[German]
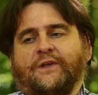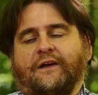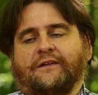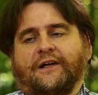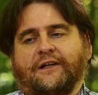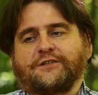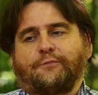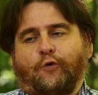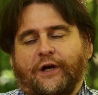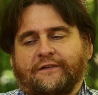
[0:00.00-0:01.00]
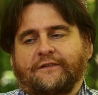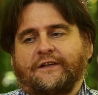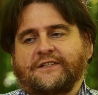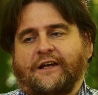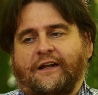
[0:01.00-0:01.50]
Der Transport
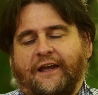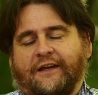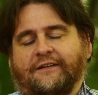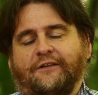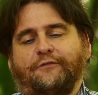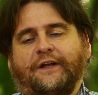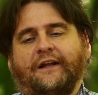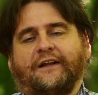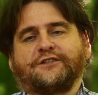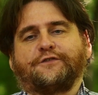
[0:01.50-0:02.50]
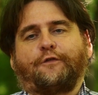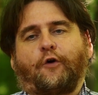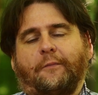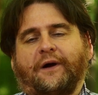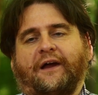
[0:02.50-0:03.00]
des erlegten Wildes
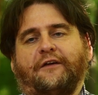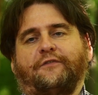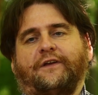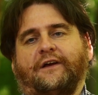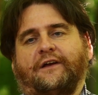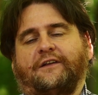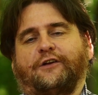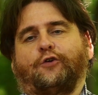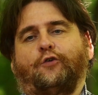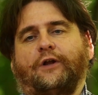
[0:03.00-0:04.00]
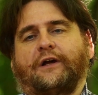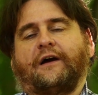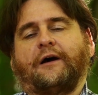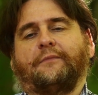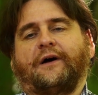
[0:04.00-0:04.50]
vom Revier in die
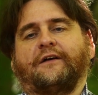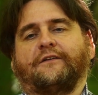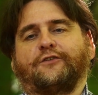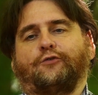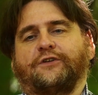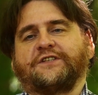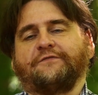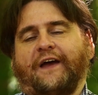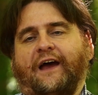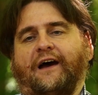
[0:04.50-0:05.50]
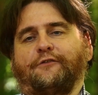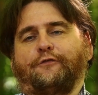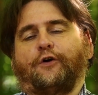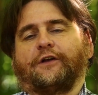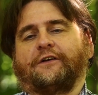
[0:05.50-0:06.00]
Kühlkammer soll zwei
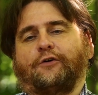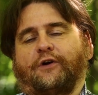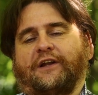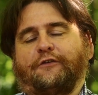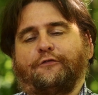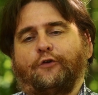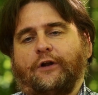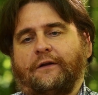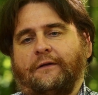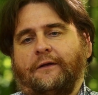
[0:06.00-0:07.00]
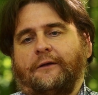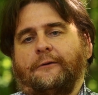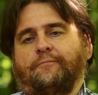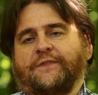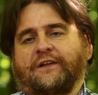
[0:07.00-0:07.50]
Anforderungen erfüllen.
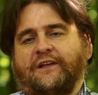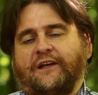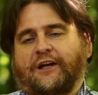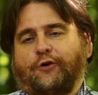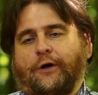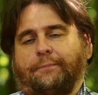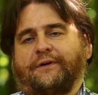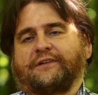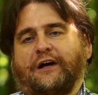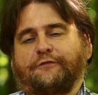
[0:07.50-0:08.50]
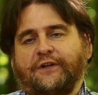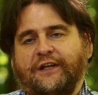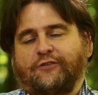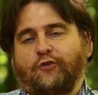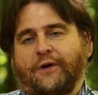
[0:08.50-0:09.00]
Der Tierkörper darf
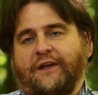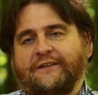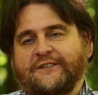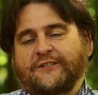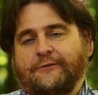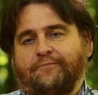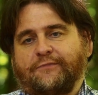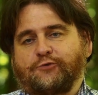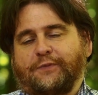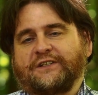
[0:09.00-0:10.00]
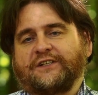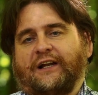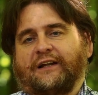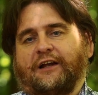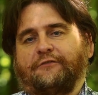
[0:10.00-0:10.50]
nicht überhitzen,
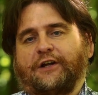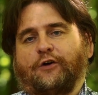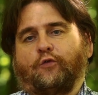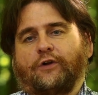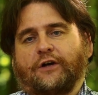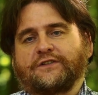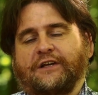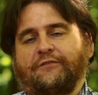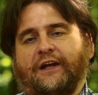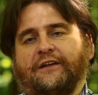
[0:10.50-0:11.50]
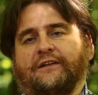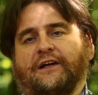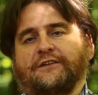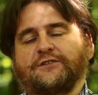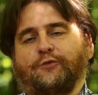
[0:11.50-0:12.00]
speziell dann, wenn er unausgeweidet
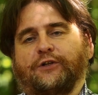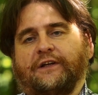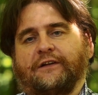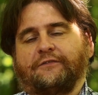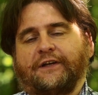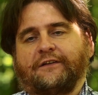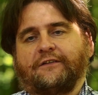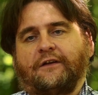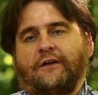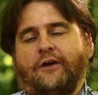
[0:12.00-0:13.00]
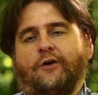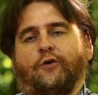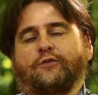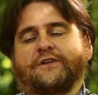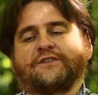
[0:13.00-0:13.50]
transportiert wird.
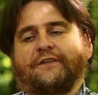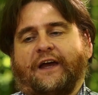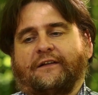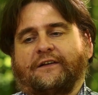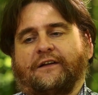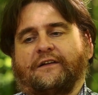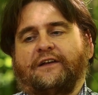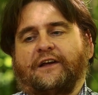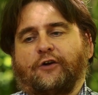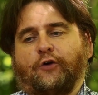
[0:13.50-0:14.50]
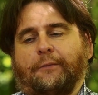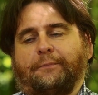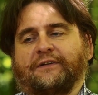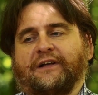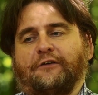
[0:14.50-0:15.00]
Und das Zweite, der
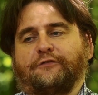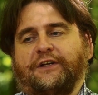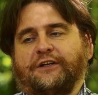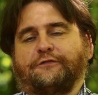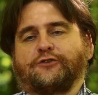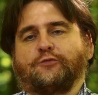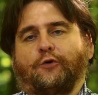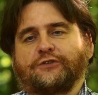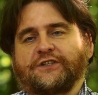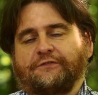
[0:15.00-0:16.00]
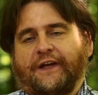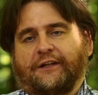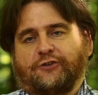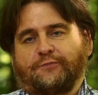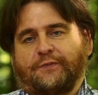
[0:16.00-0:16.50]
Tierkörper darf nicht verschmutzt werden,